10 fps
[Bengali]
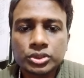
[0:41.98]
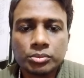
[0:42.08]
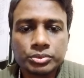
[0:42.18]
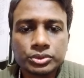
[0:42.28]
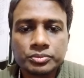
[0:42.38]

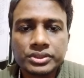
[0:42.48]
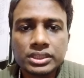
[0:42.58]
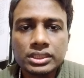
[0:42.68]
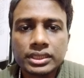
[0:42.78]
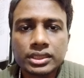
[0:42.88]
সম্পূর্ণ
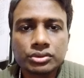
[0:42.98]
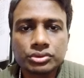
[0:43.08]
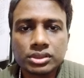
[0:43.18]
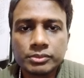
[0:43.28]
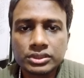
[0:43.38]
ফ্রি এখানে
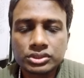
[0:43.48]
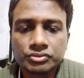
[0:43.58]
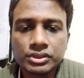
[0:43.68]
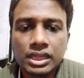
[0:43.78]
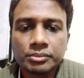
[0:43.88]
কোনো
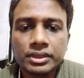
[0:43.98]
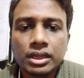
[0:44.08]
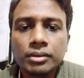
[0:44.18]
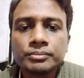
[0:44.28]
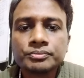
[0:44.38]
অ্যাপ্লিকেশন ফি লাগবে
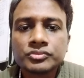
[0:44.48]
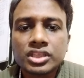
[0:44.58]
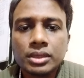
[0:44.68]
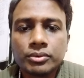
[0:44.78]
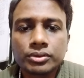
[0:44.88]
না
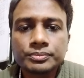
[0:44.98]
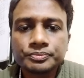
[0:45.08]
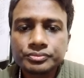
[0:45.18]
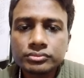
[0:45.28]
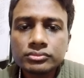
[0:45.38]
এবং
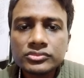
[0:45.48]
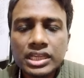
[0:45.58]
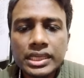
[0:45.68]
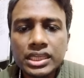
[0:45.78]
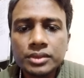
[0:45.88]

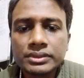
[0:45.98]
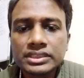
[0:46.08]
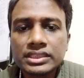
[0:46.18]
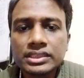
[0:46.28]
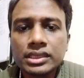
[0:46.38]
এই
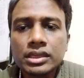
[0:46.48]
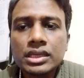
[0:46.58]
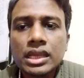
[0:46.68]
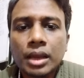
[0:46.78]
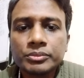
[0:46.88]
ইউনিভার্সিটিতে
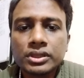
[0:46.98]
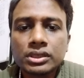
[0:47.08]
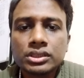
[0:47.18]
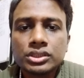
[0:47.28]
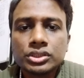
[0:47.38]
আপনার